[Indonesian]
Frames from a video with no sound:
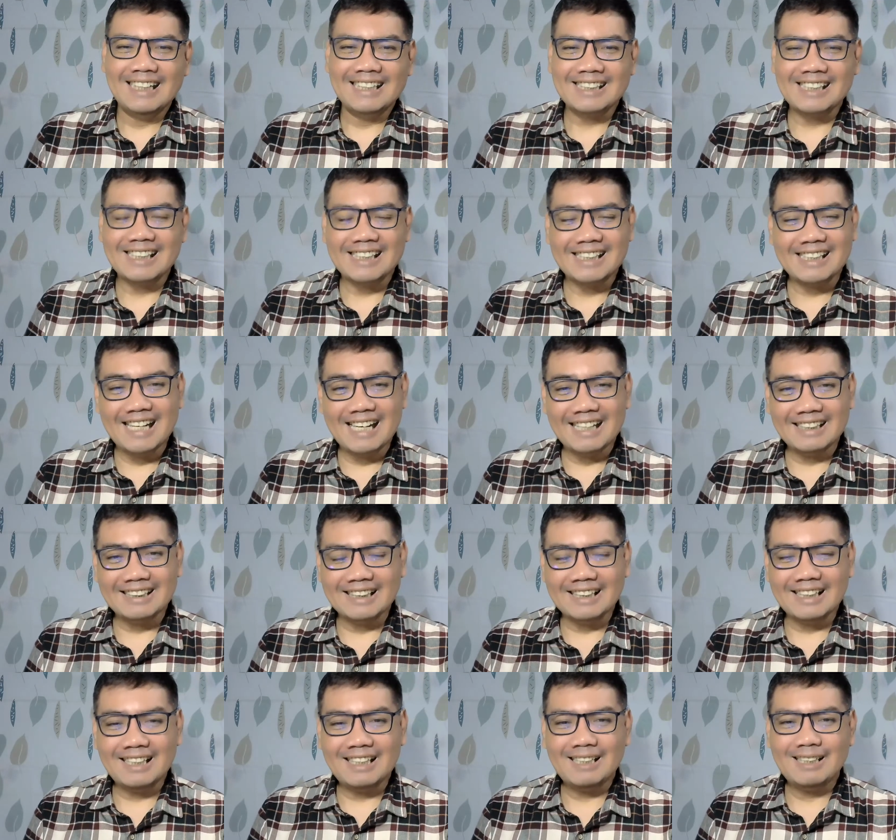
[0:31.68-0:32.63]

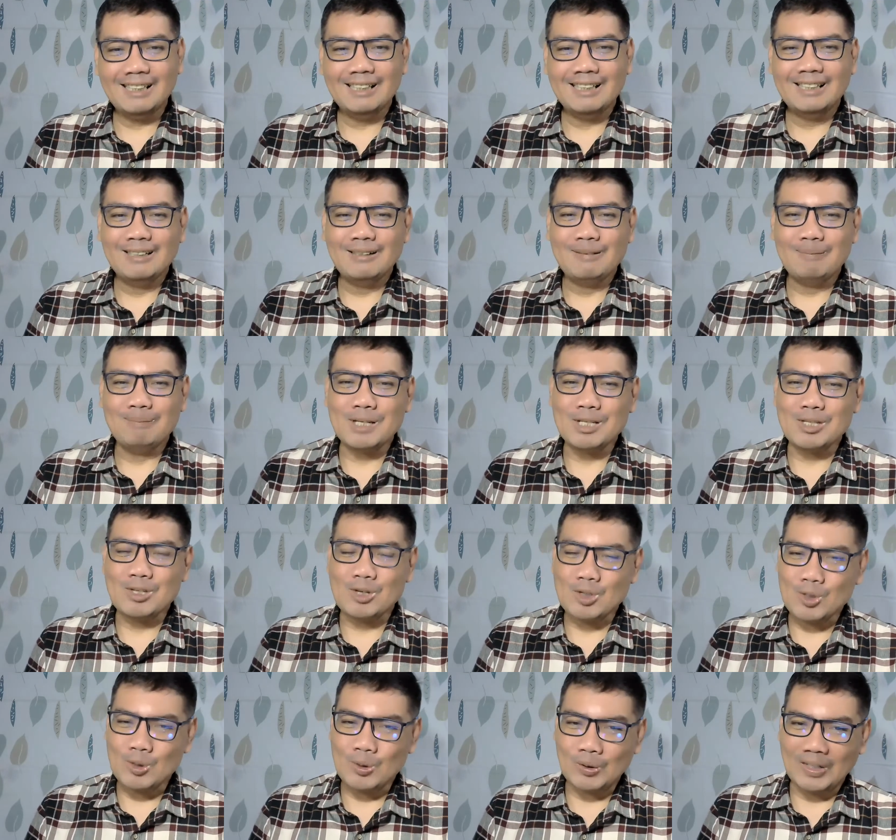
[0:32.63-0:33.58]
Sedianya
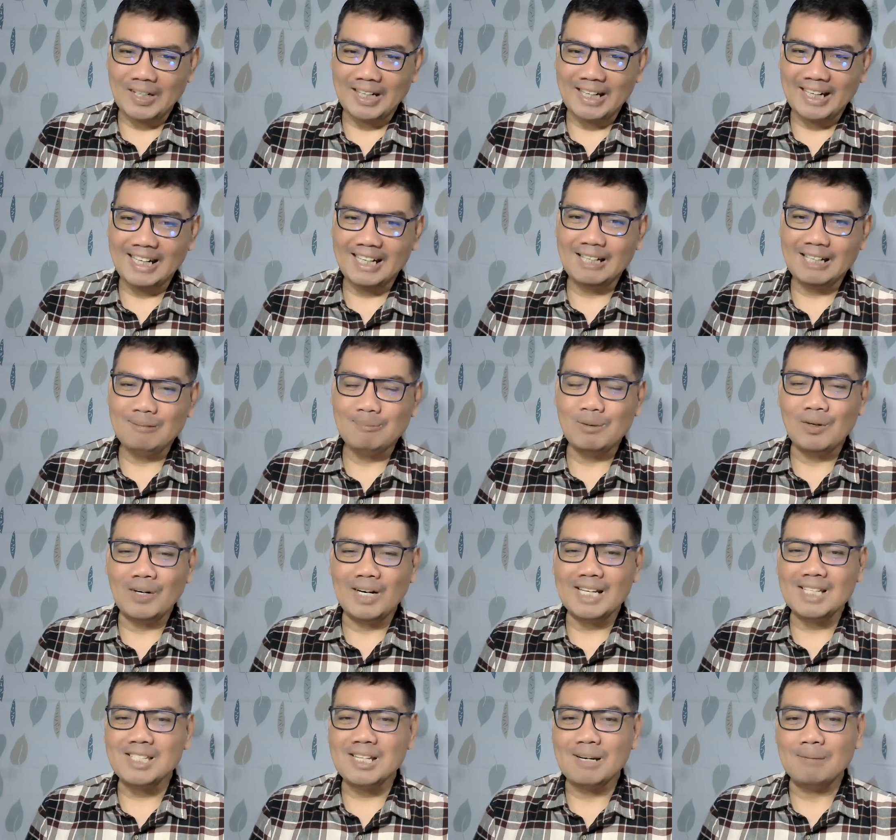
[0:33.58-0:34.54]
Besok sore
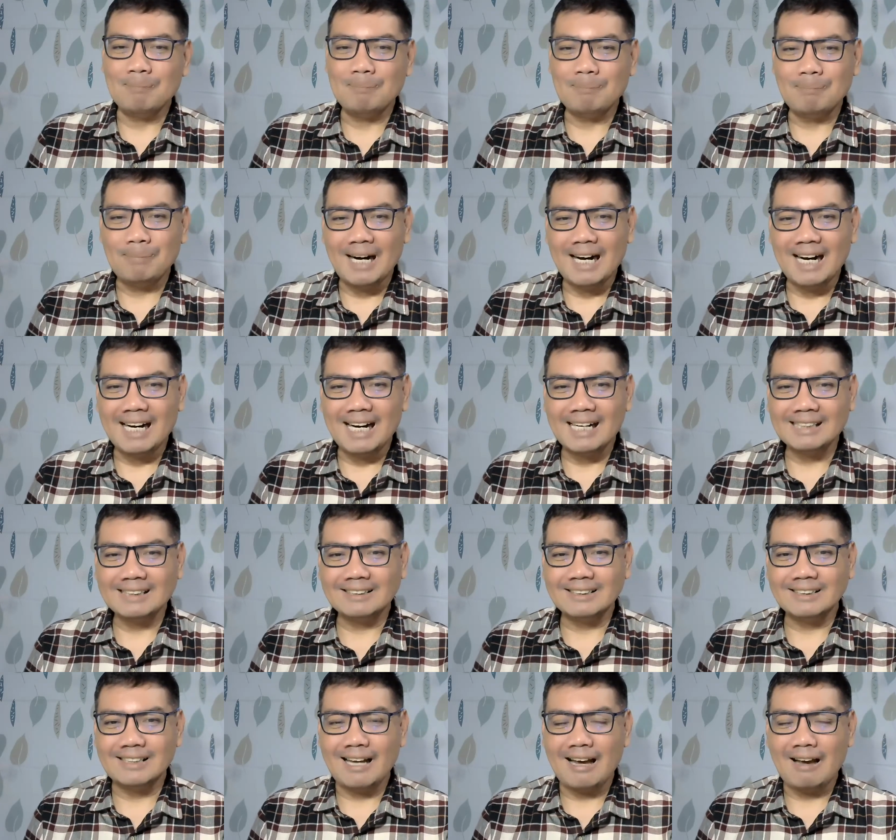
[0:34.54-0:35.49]
mulai jam 4
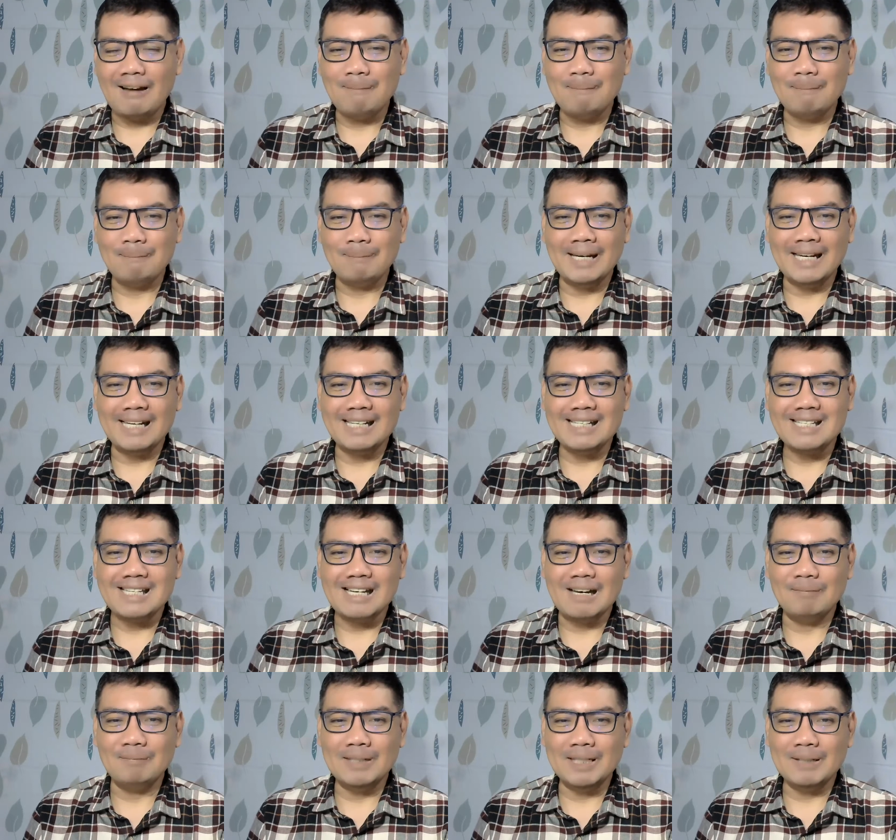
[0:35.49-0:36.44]
sampai
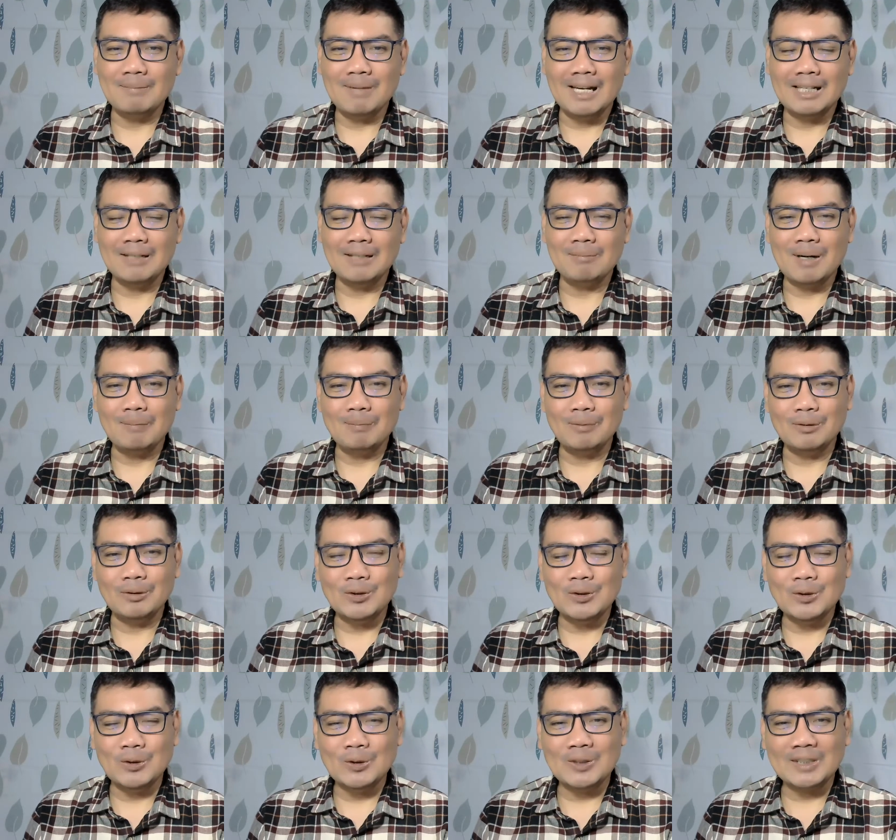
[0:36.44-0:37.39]
jam
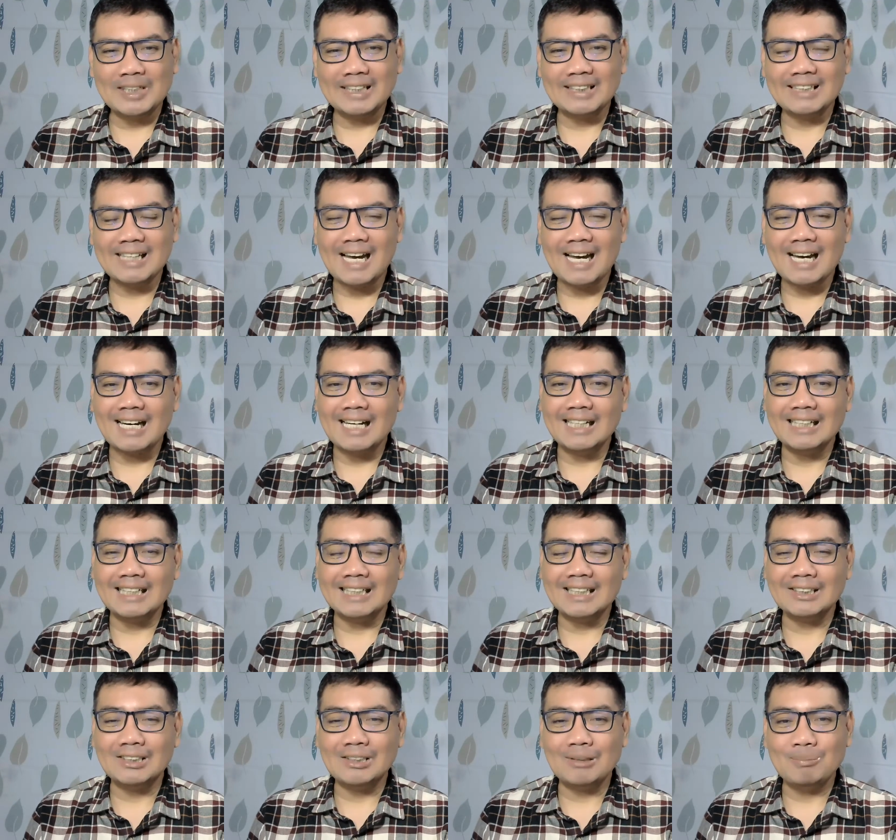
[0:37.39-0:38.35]
5.50 kita akan
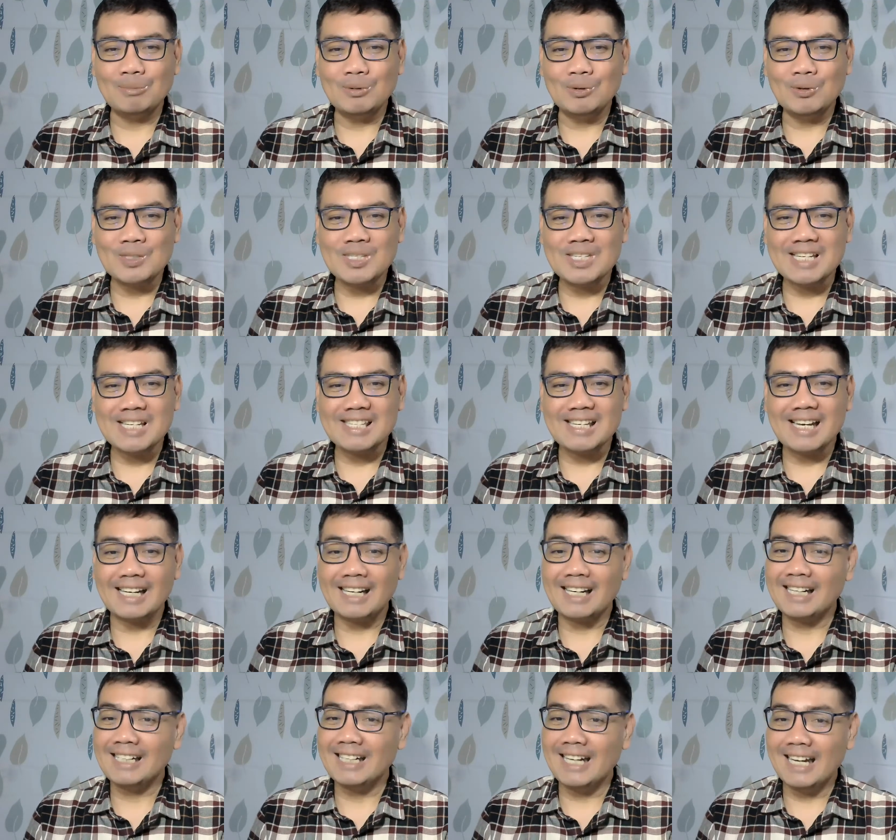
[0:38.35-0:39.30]
ketemu
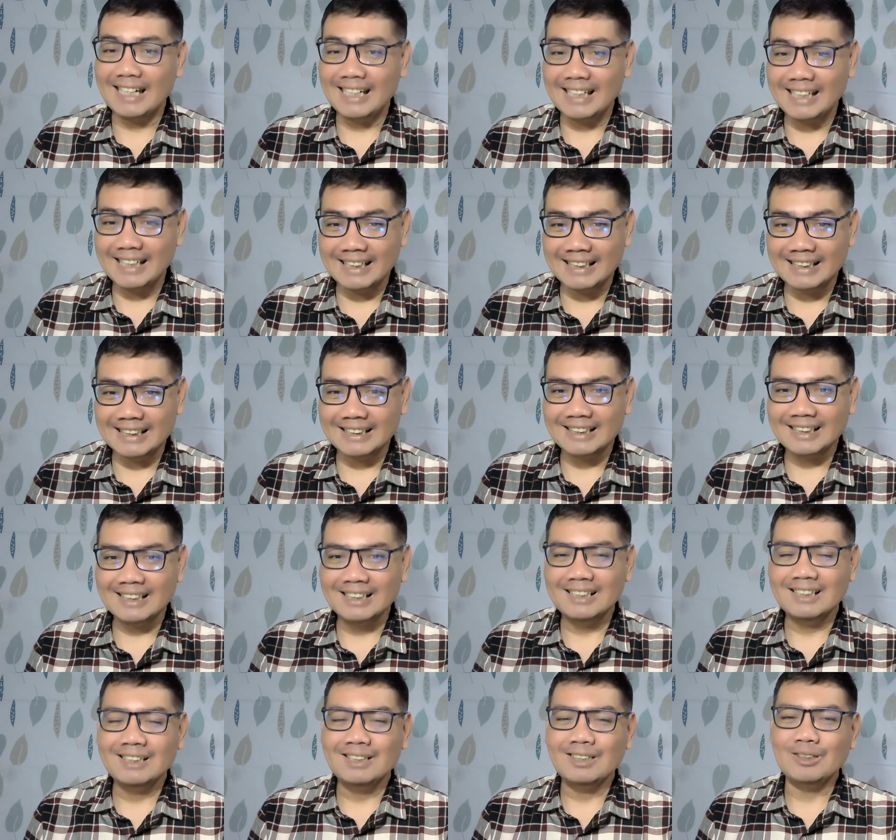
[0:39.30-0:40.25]
secara daring
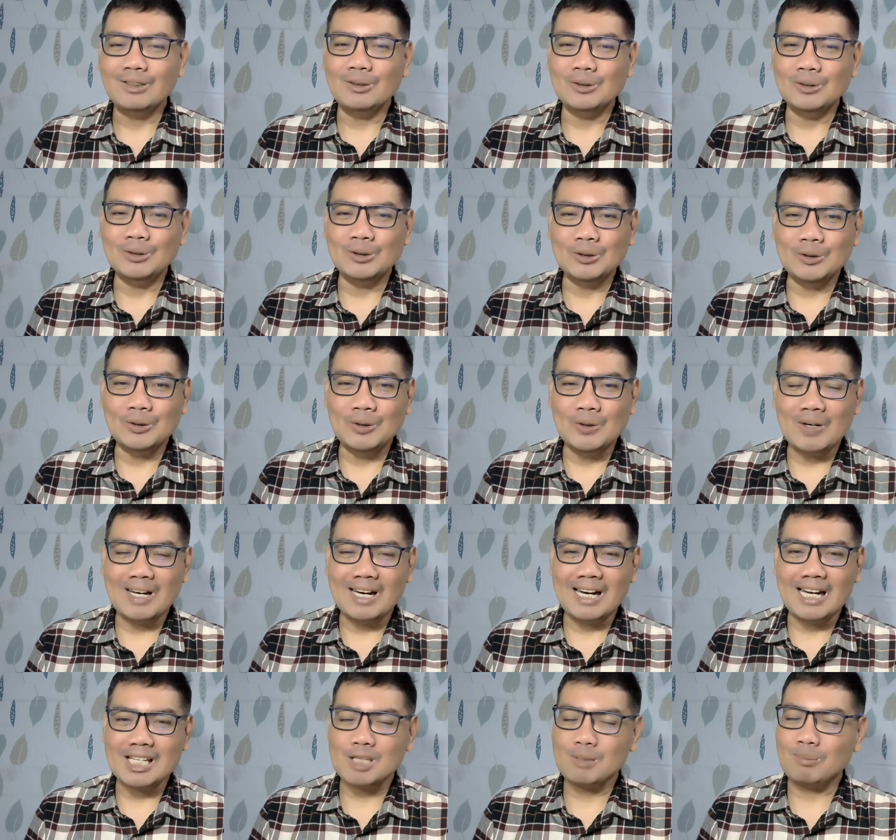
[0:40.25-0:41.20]
untuk
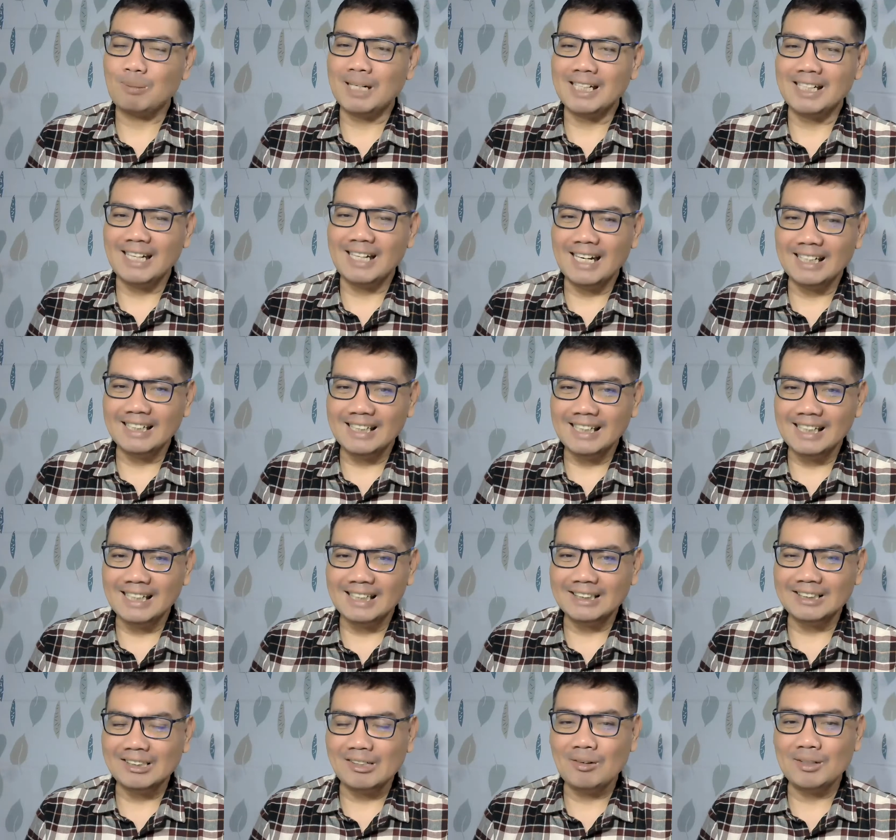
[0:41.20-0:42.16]
kelas
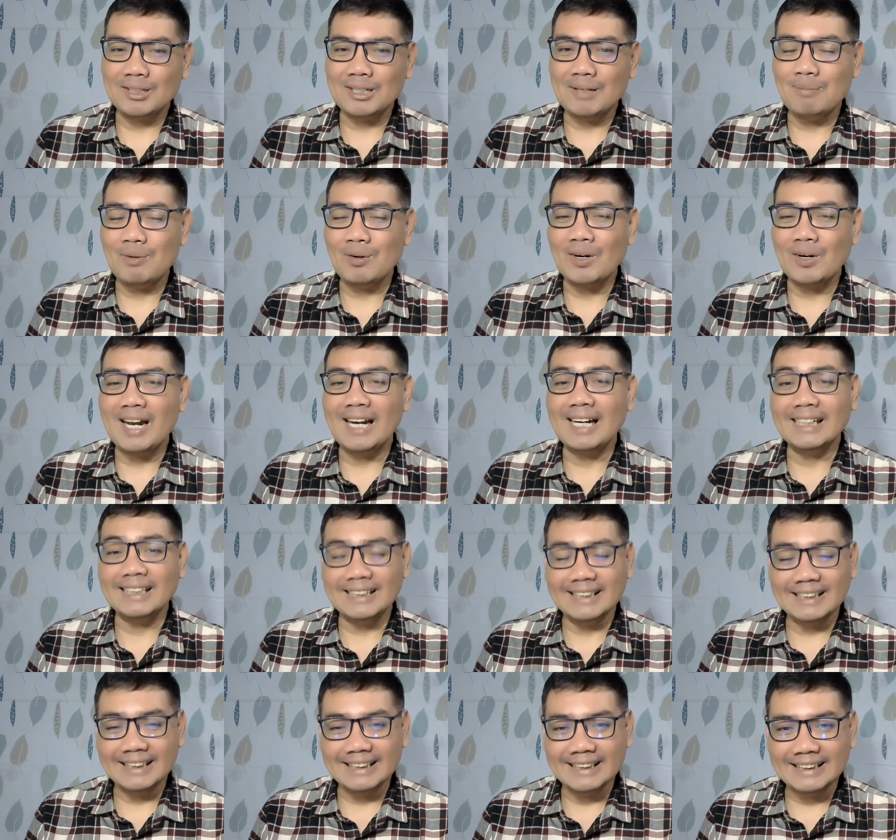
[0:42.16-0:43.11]
perdana Teologi Moral
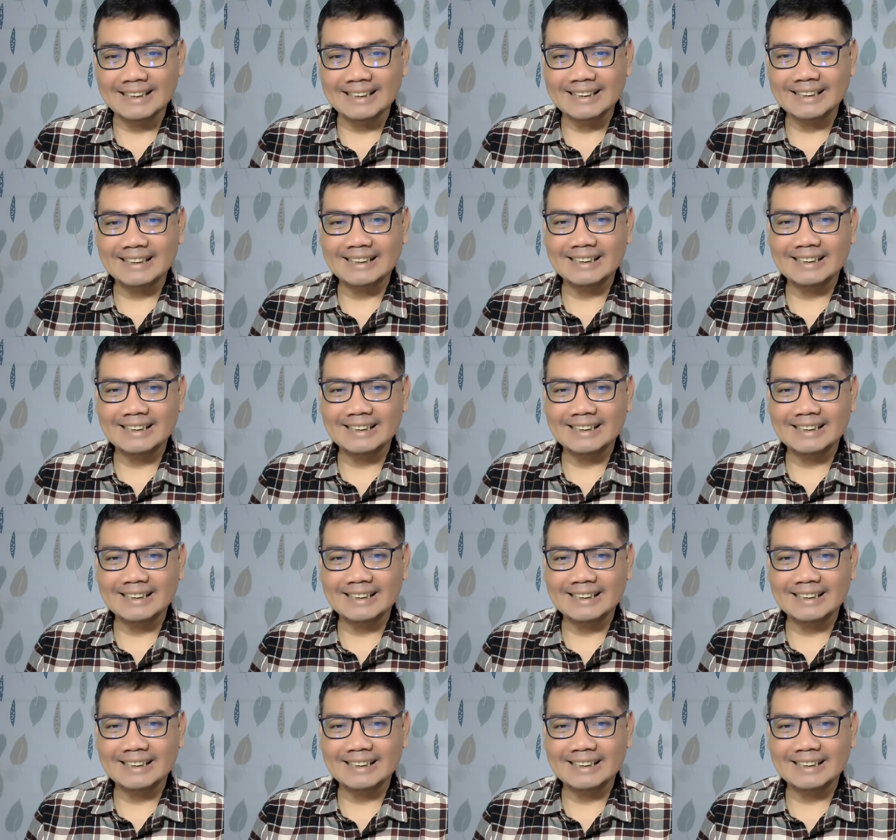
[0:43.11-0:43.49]
D.